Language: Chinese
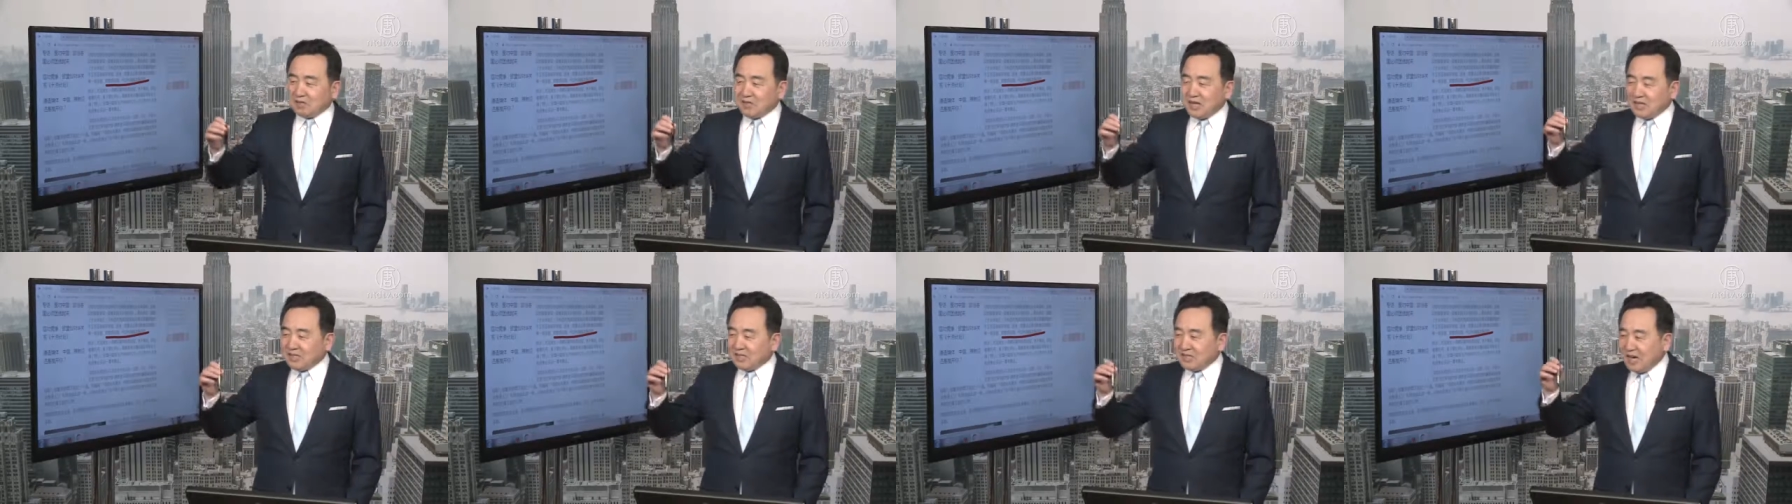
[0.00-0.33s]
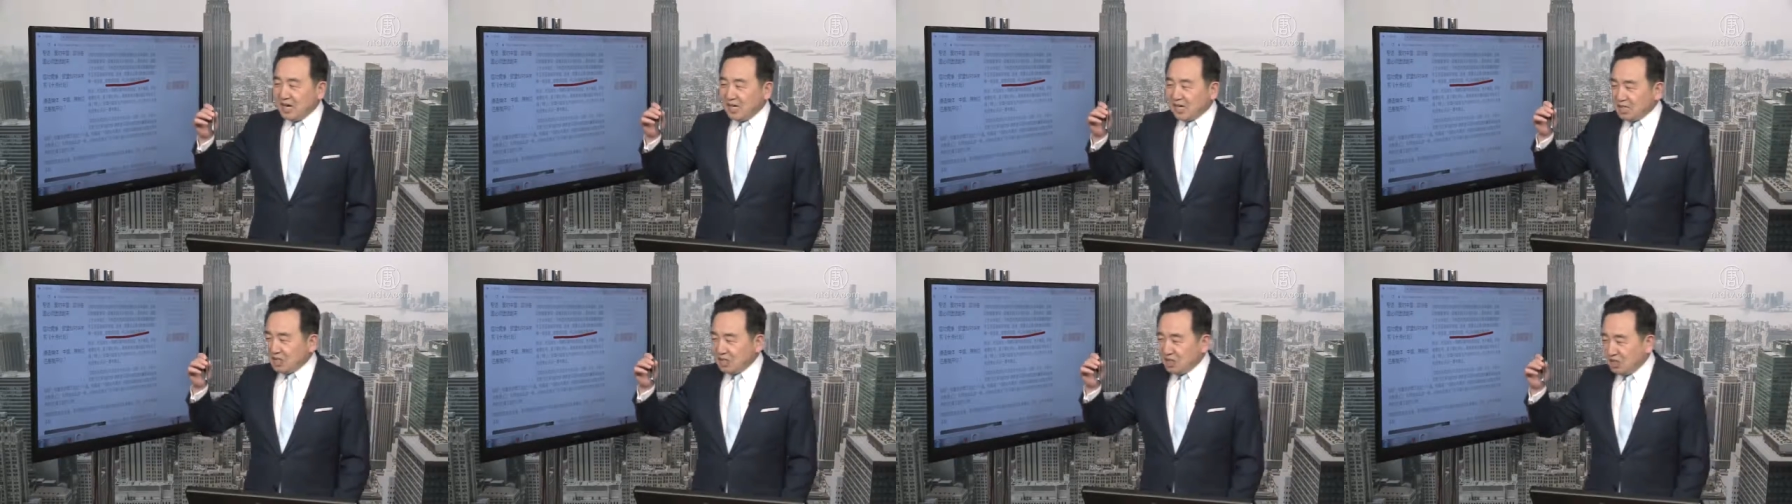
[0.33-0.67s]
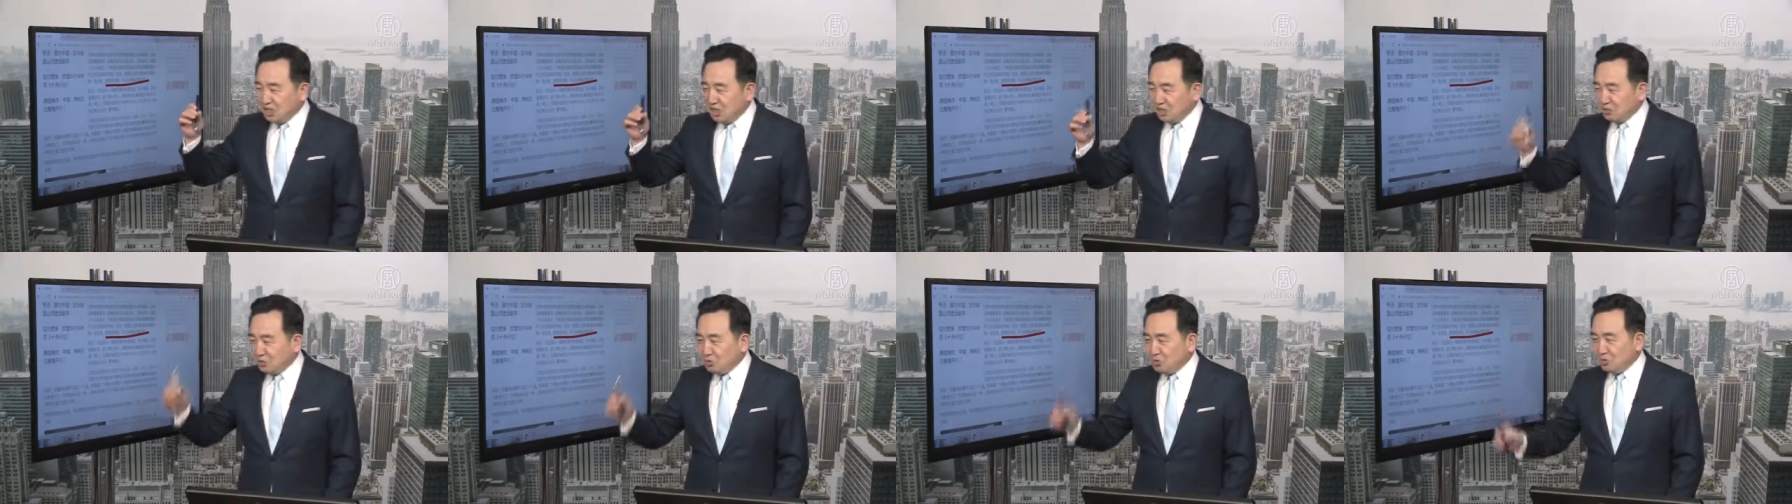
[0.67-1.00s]
在他
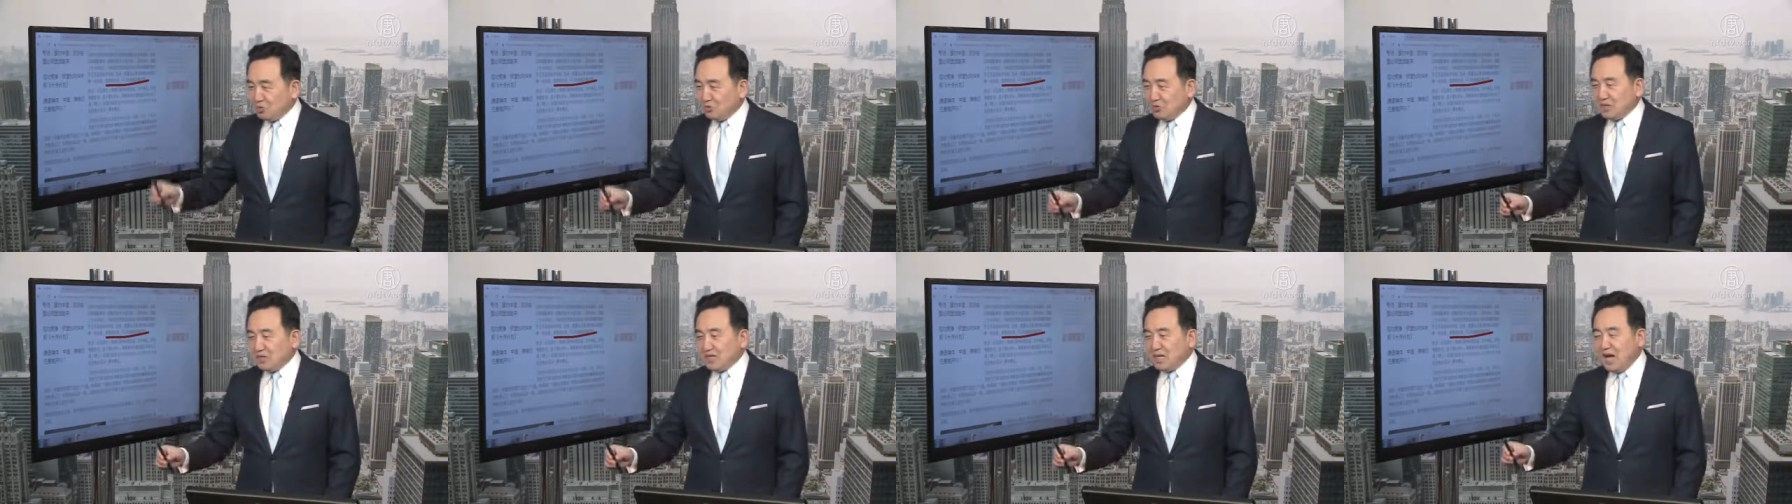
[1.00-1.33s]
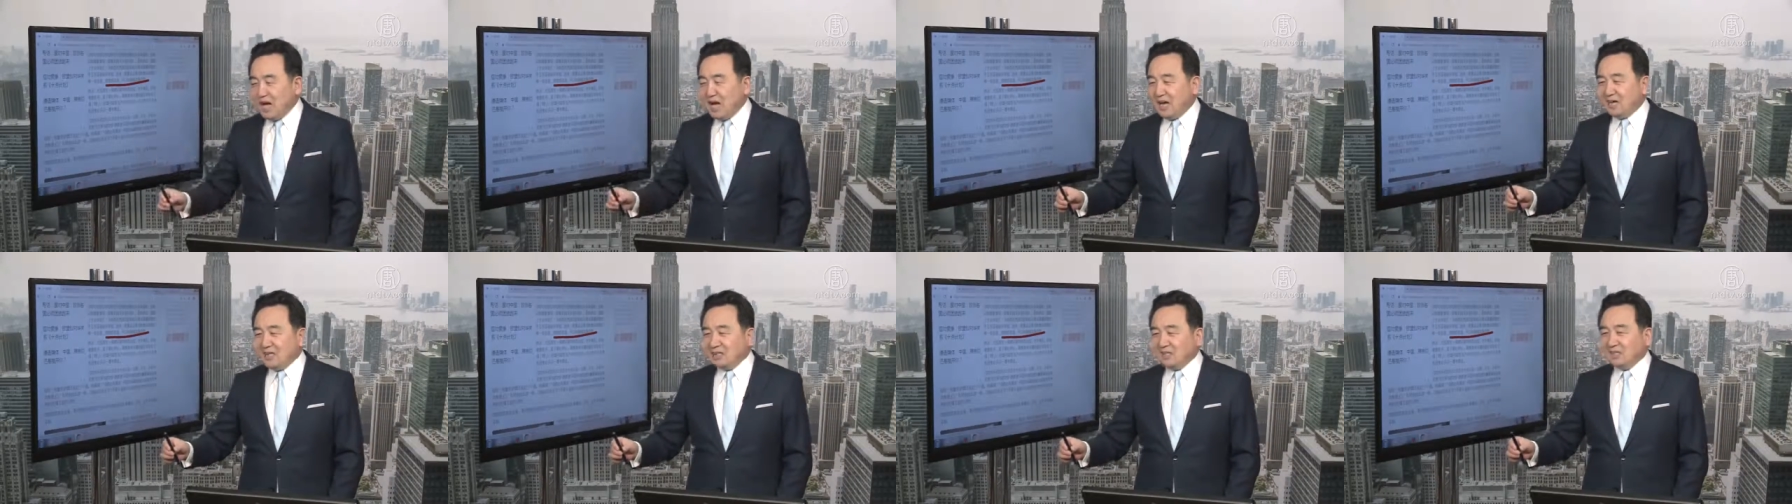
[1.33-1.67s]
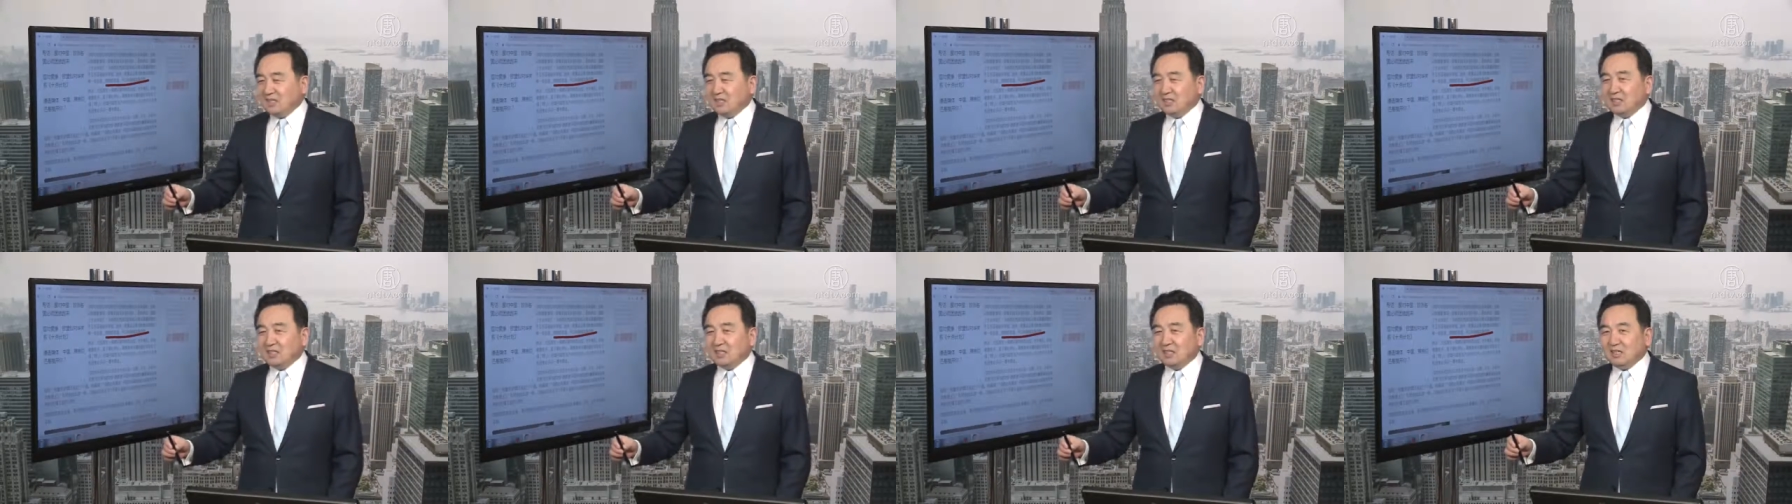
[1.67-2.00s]
石榴裙下，
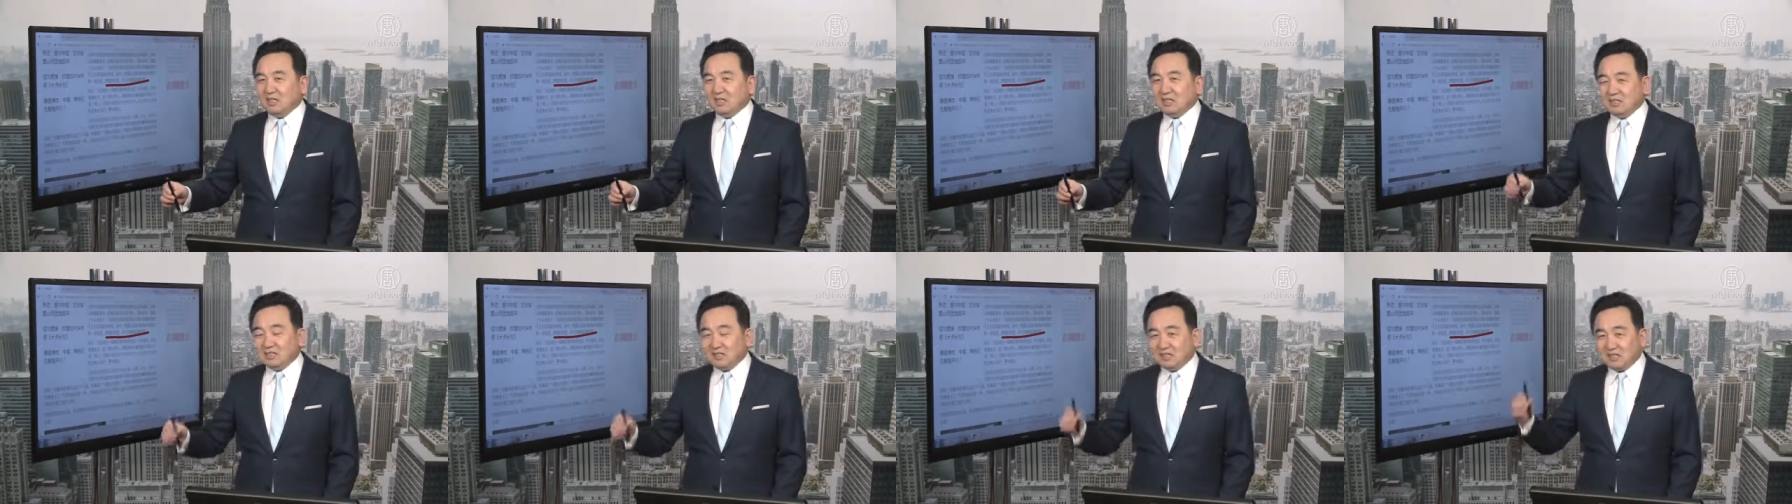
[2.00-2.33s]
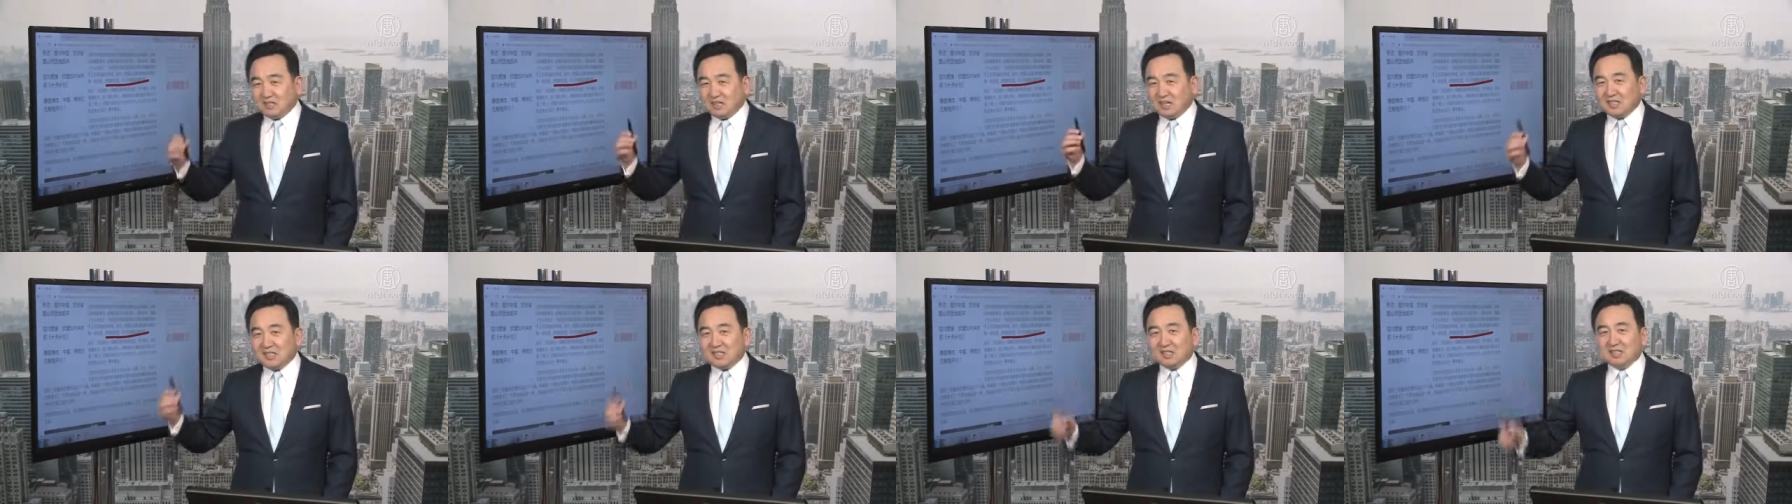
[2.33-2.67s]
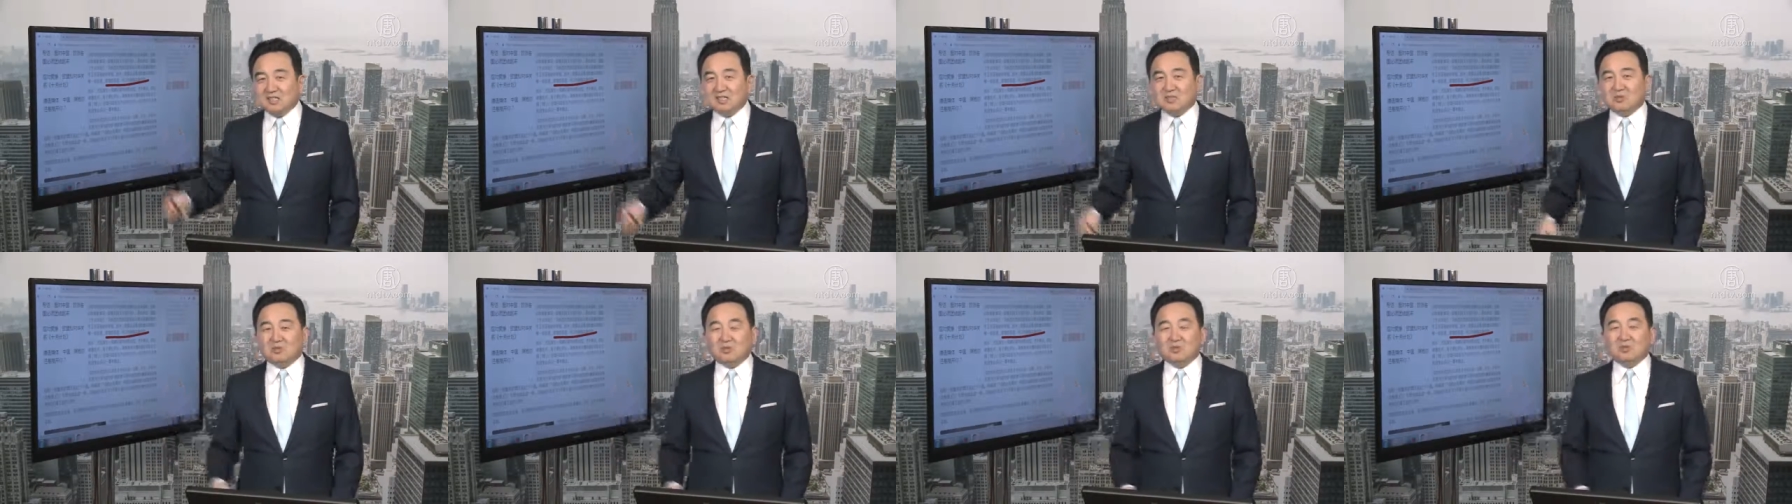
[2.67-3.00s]
喝着他的
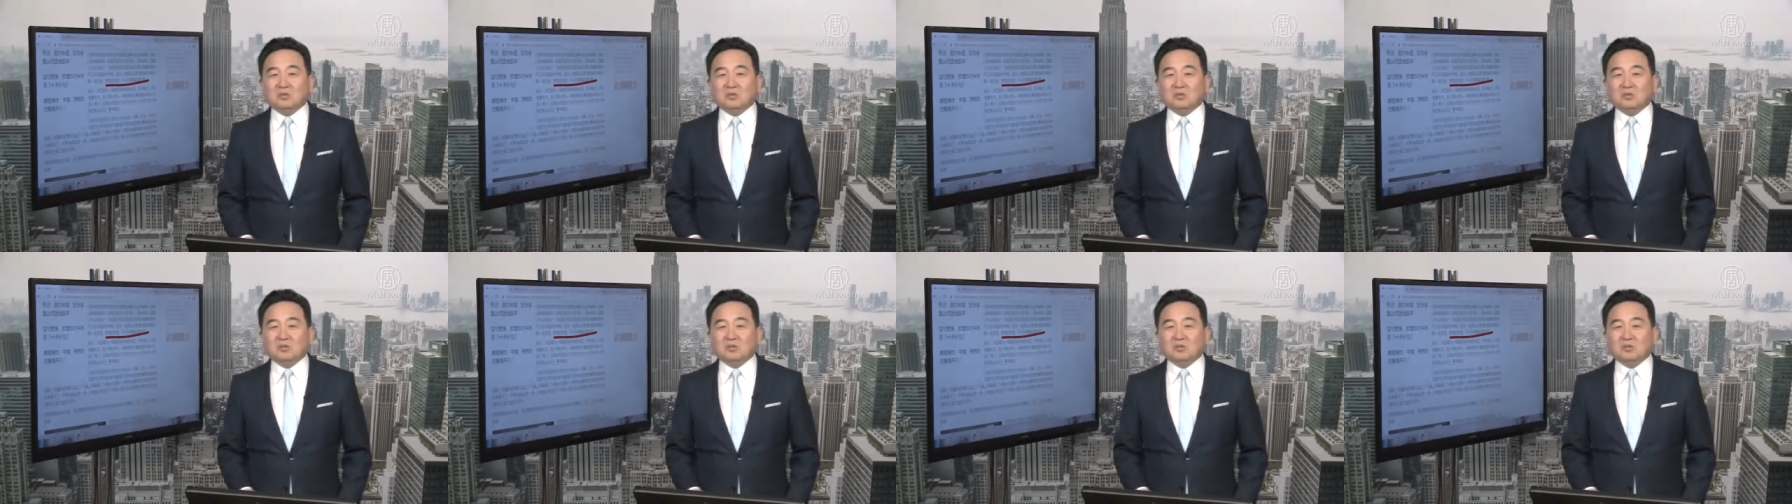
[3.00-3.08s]
酒。